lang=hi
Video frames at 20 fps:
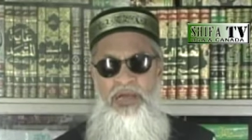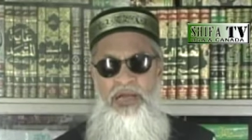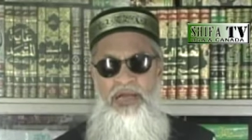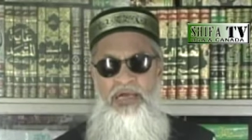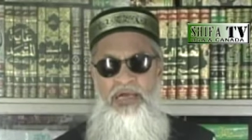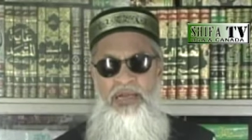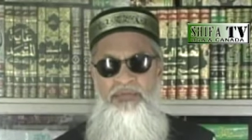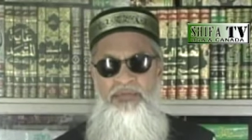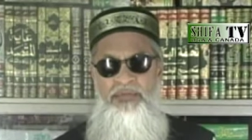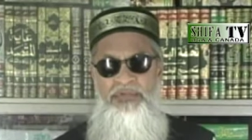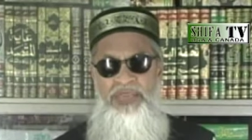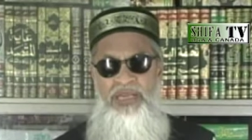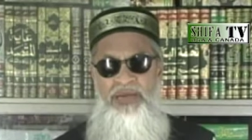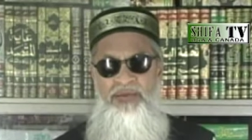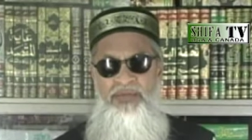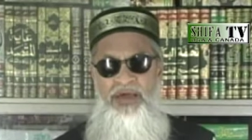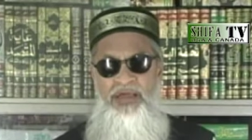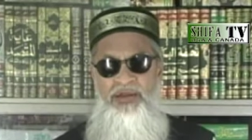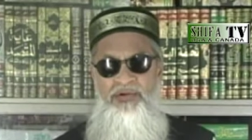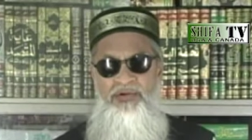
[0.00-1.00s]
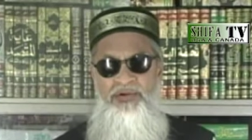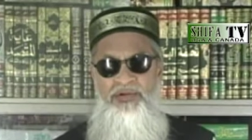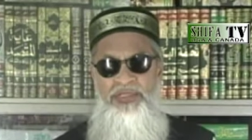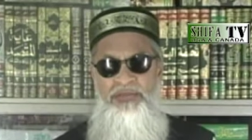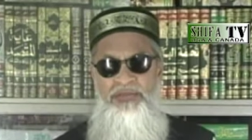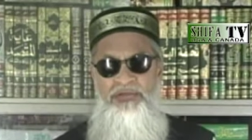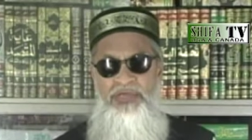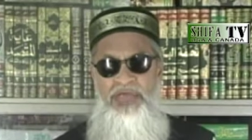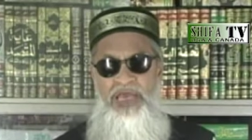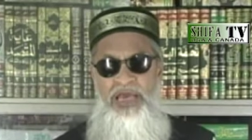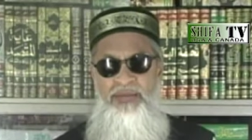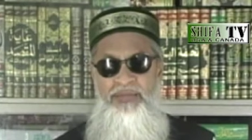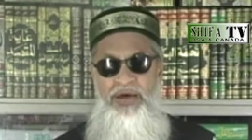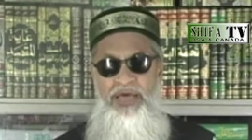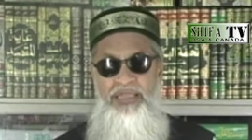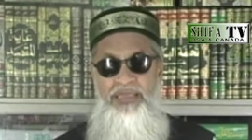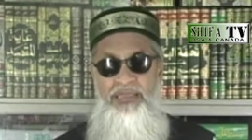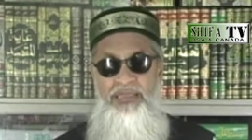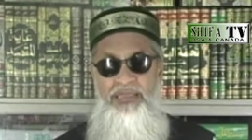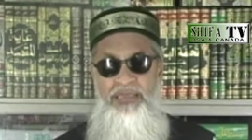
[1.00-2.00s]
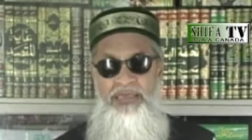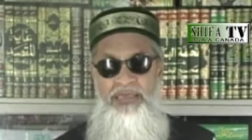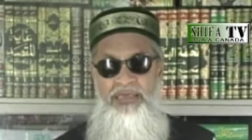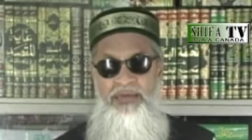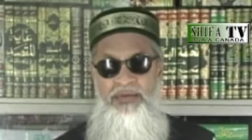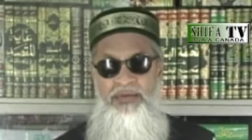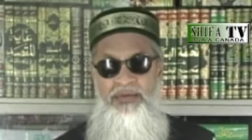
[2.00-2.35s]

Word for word: अगर हम मुसलमान होते तो क्या बात थी